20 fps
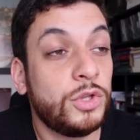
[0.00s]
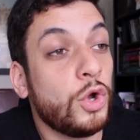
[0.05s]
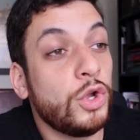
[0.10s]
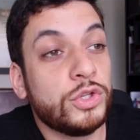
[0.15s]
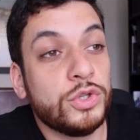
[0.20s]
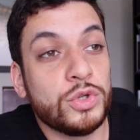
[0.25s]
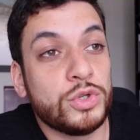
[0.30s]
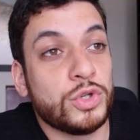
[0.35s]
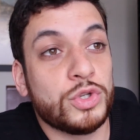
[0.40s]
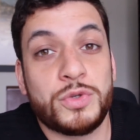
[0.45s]

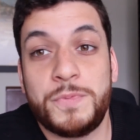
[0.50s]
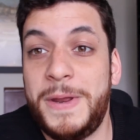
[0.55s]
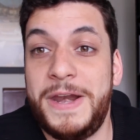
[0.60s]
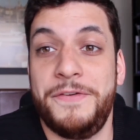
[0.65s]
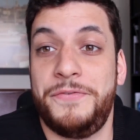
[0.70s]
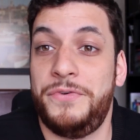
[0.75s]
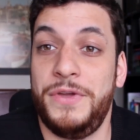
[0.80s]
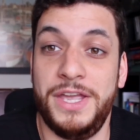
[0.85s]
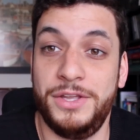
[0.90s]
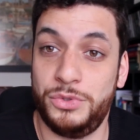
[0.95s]
Todos os
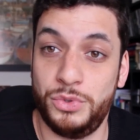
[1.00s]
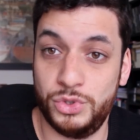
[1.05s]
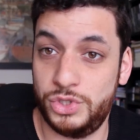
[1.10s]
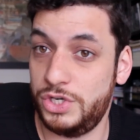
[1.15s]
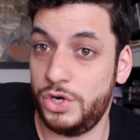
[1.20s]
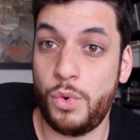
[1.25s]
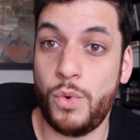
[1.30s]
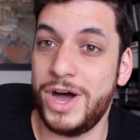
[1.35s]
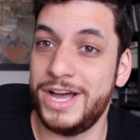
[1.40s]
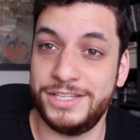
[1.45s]
prefeitos
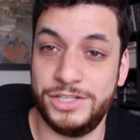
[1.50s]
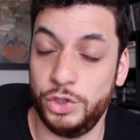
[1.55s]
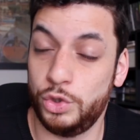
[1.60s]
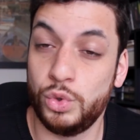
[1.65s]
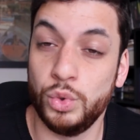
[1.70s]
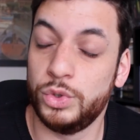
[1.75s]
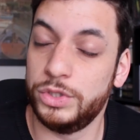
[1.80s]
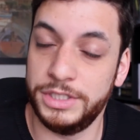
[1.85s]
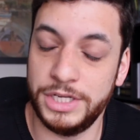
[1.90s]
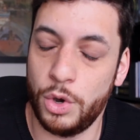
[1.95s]
de quase
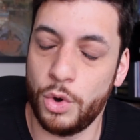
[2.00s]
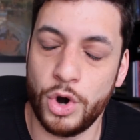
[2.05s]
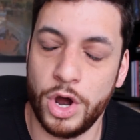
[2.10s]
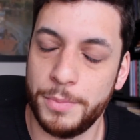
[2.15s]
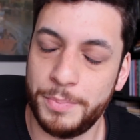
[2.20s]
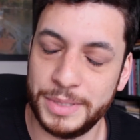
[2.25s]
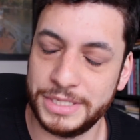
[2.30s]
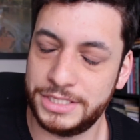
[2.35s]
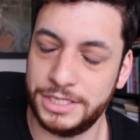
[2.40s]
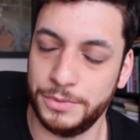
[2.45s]
tudo na
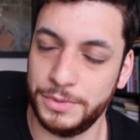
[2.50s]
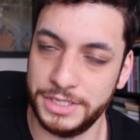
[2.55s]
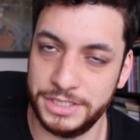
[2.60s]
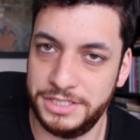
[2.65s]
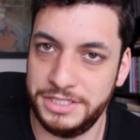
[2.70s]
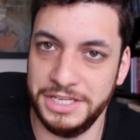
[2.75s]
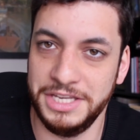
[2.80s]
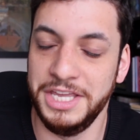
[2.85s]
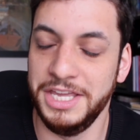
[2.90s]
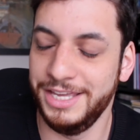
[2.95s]
Europa são
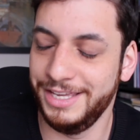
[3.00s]
assim.